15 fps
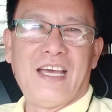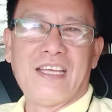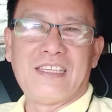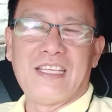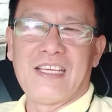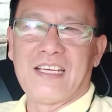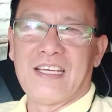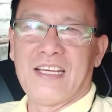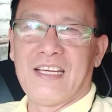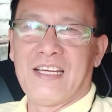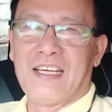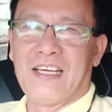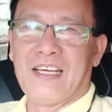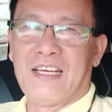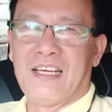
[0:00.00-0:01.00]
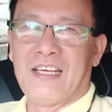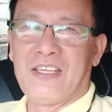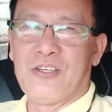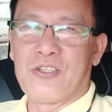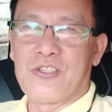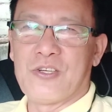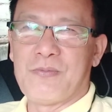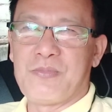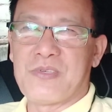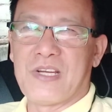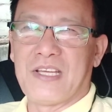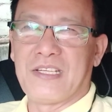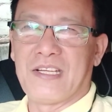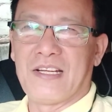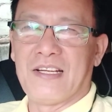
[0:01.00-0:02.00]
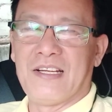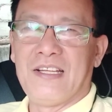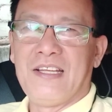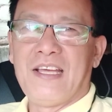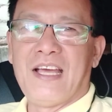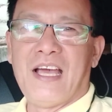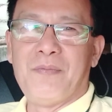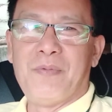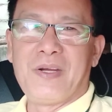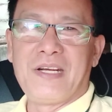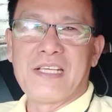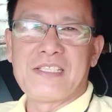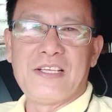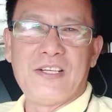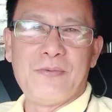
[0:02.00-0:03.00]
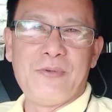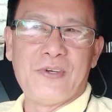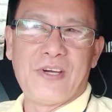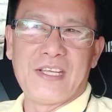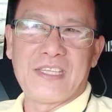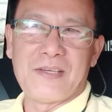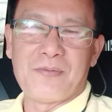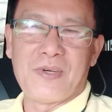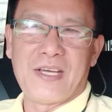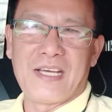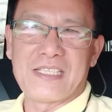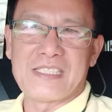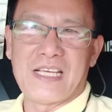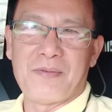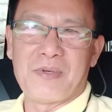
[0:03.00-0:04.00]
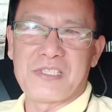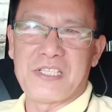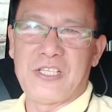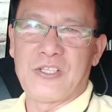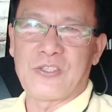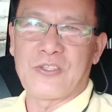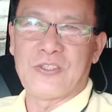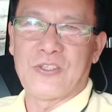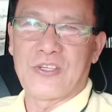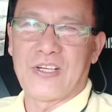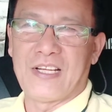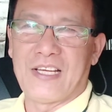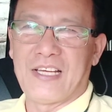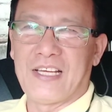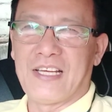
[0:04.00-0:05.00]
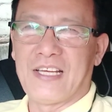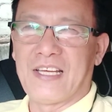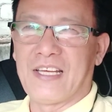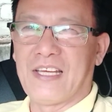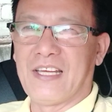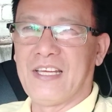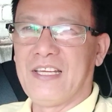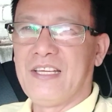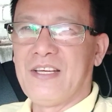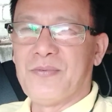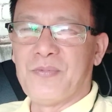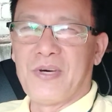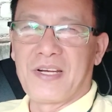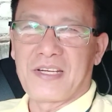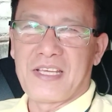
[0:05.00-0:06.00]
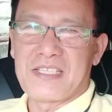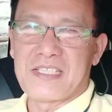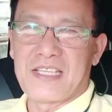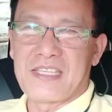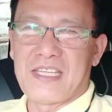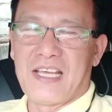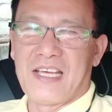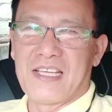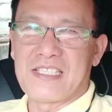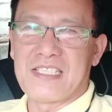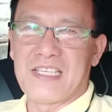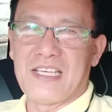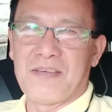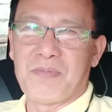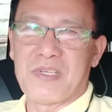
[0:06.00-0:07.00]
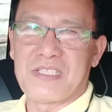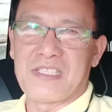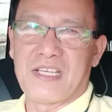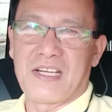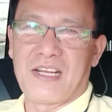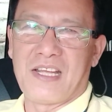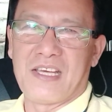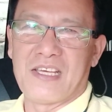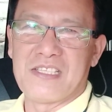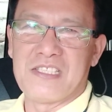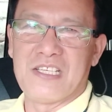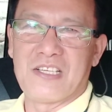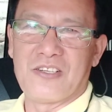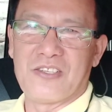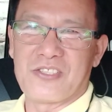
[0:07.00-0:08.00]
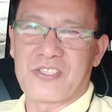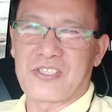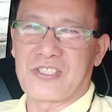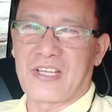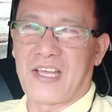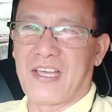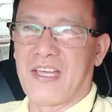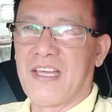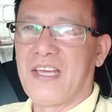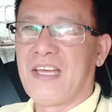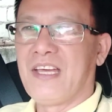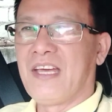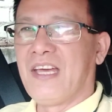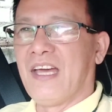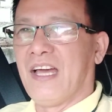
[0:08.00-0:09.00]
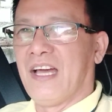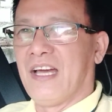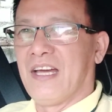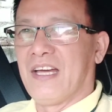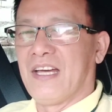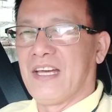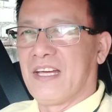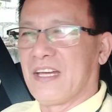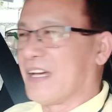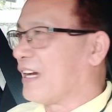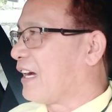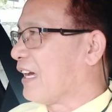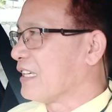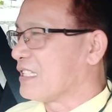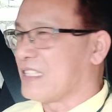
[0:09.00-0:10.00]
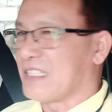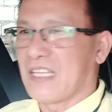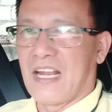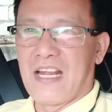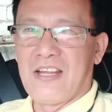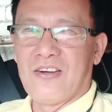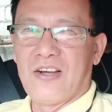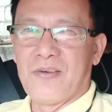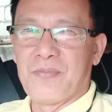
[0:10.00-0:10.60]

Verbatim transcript: ating uh, YouTube channel. Habang nasa loob yung ating mga kasama si Dr. Ah, Marquez at uh, si Mr. Jeros ka, uh, Castillo.